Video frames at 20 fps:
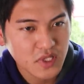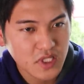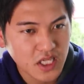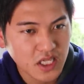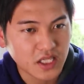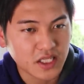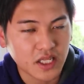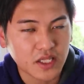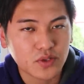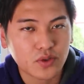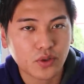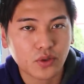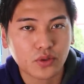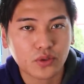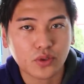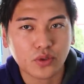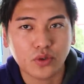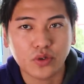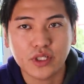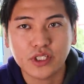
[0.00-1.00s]
是非ね、そういう
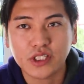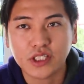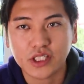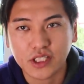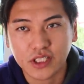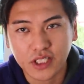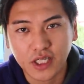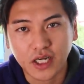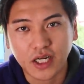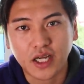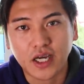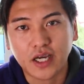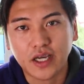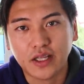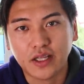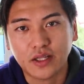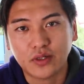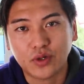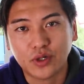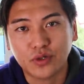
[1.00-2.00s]
ことを意識しながら、
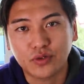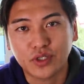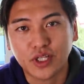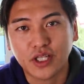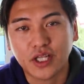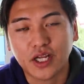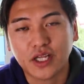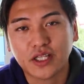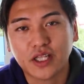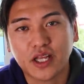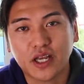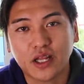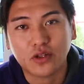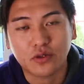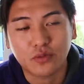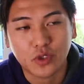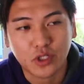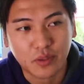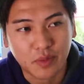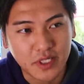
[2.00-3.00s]
えー、取り組んでいただきた
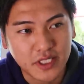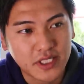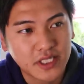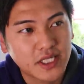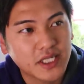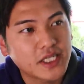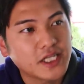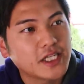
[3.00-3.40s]
と思ってます。